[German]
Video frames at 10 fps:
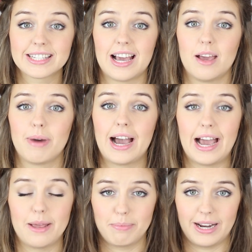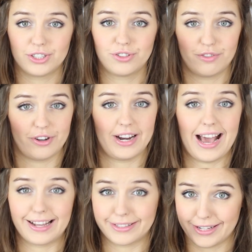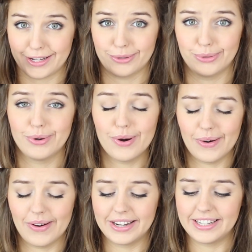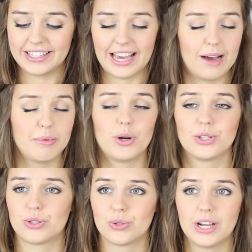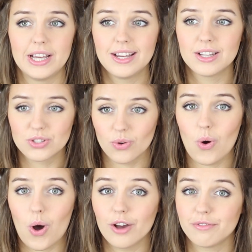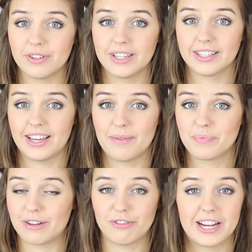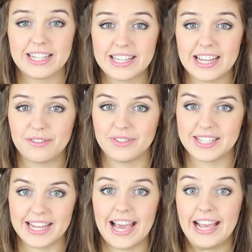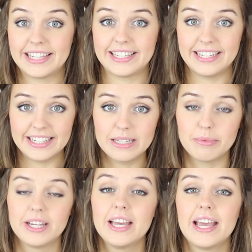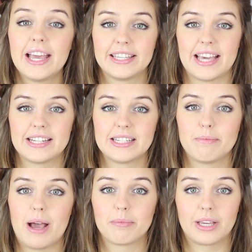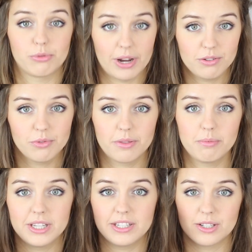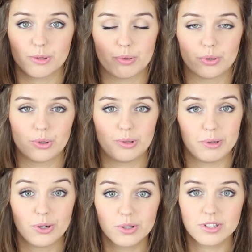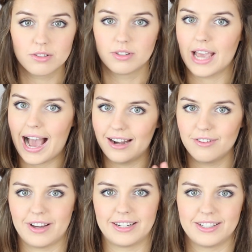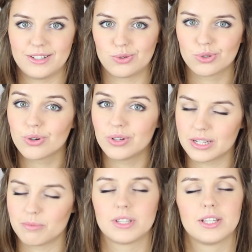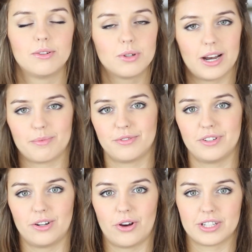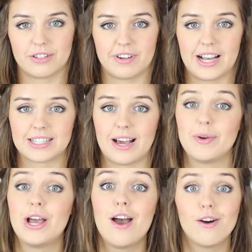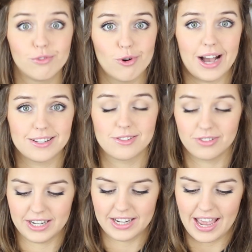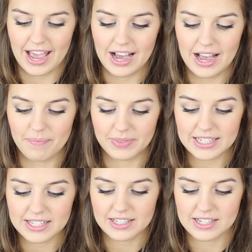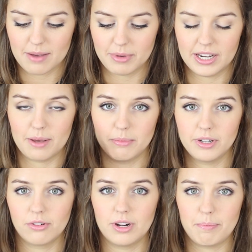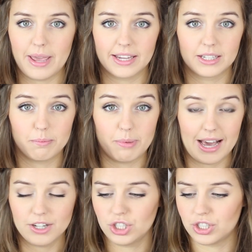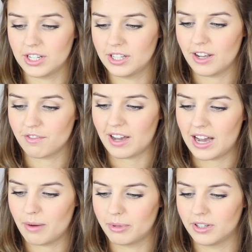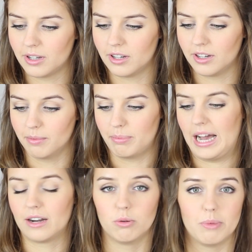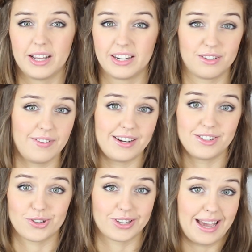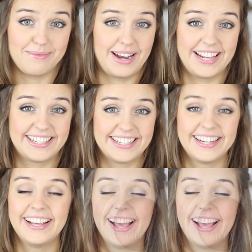ist einmal ein Blush von Art Deco. Und ich habe euch schon so häufig ähm, davon erzählt, wie sehr ich ihn liebe. Ich hatte in meinem Get Ready With Me dieses Produkt benutzt und ihr alle fandet den so schön, dass mich unglaublich viele Leute gefragt haben, wo hast du den her? Ähm, das ist jetzt einmal der Mineral Baked Blush in der Farbe Paar Nummern, ich werde es euch einblenden.